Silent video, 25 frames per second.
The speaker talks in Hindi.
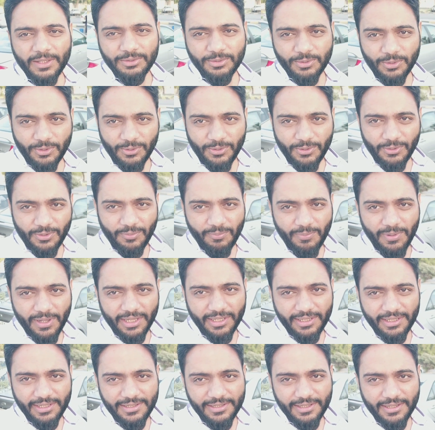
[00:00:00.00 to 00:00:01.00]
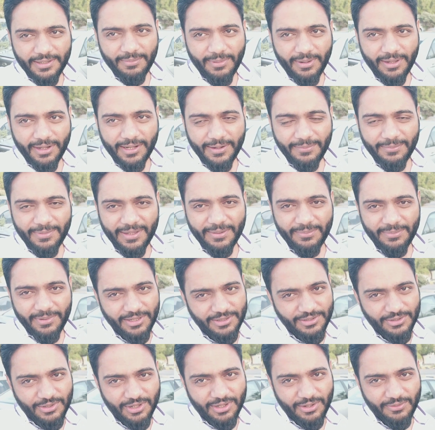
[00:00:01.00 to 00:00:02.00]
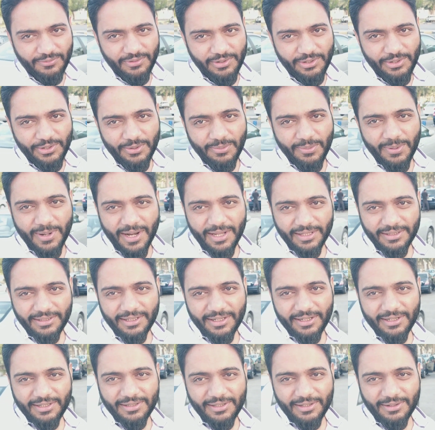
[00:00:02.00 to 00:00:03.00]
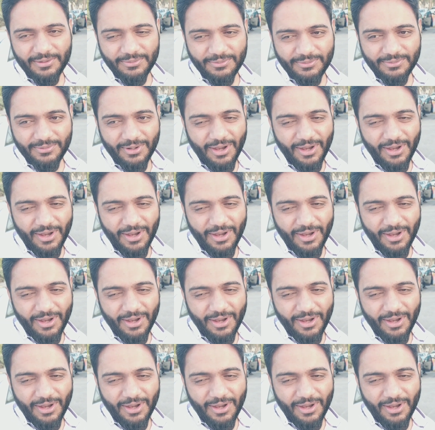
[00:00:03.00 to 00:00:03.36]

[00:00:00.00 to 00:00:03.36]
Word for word: तो बहरीन के बारे में मैं जो है वीडियो बनाता रहता हूँ